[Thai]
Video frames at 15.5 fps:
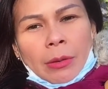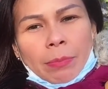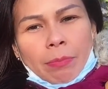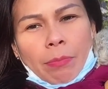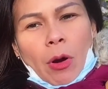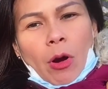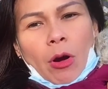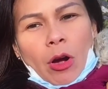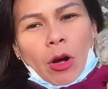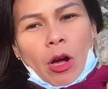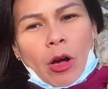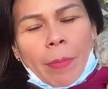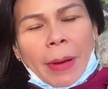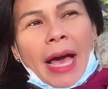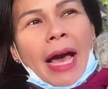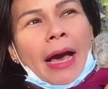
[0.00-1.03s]
หมอก็
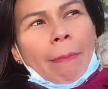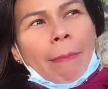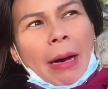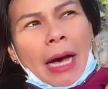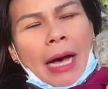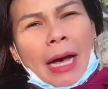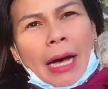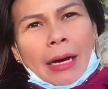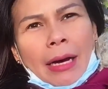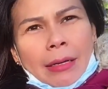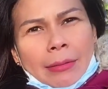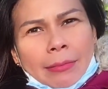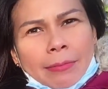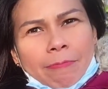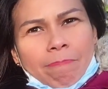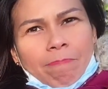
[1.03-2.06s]
ไปหาบ้าง
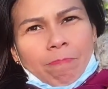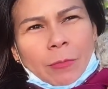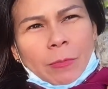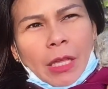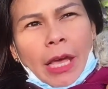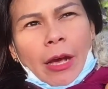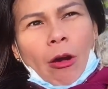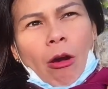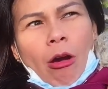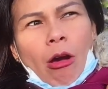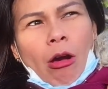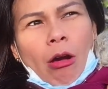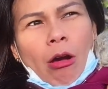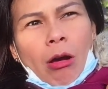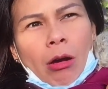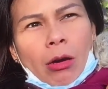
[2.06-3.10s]
แต่ก็
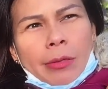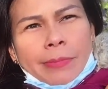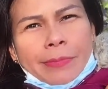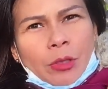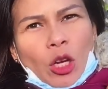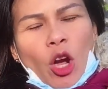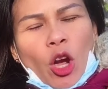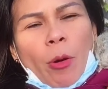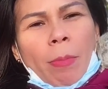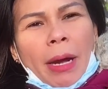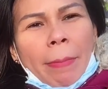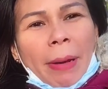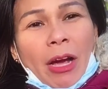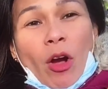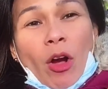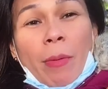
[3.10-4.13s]
ก็เหมือน
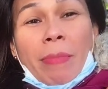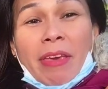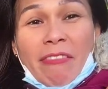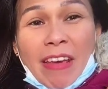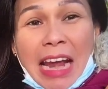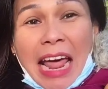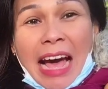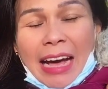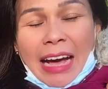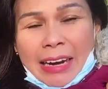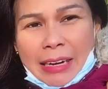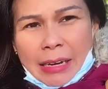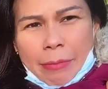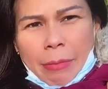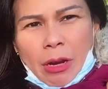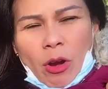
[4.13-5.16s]
ไม่ค่อยมีเวลา
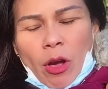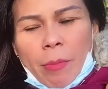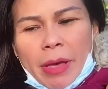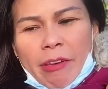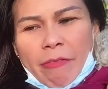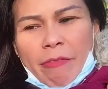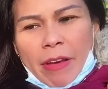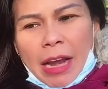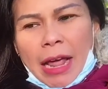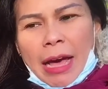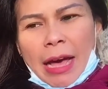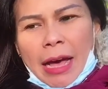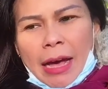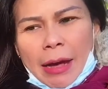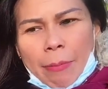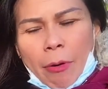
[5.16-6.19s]
ไม่ค่อยมีเวลา
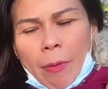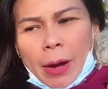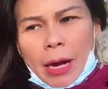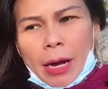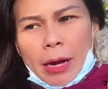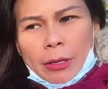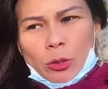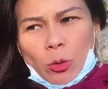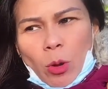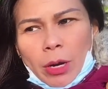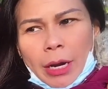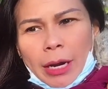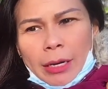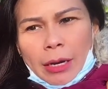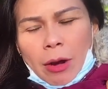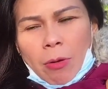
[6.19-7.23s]
เพราะว่าช่วง
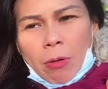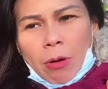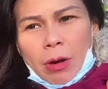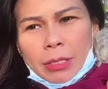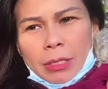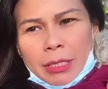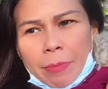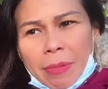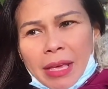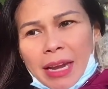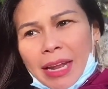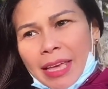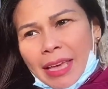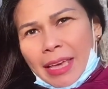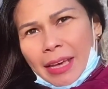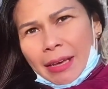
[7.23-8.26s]
นั้นเขาก็จะมี
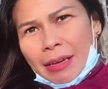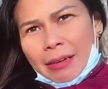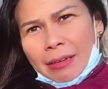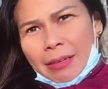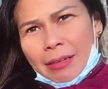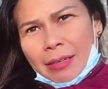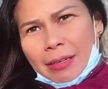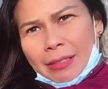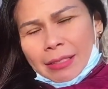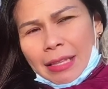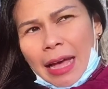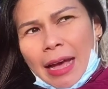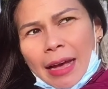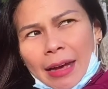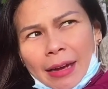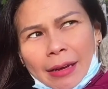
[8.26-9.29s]
ลีก
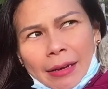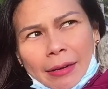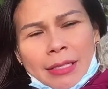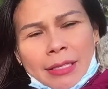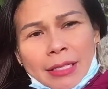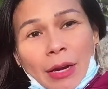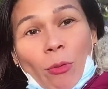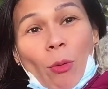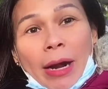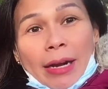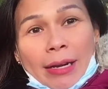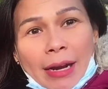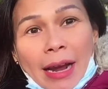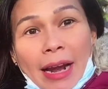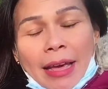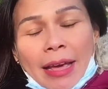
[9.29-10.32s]
ต่างจังหวัด
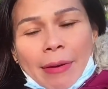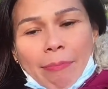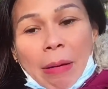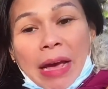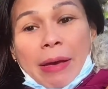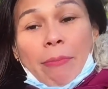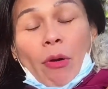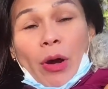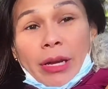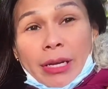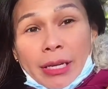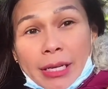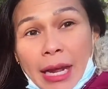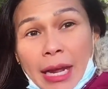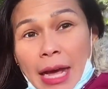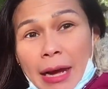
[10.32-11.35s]
อะไรไปบ่อยเดิ
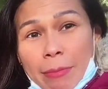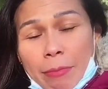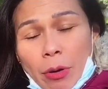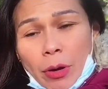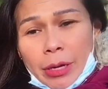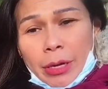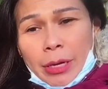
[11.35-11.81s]
นทางบ่อย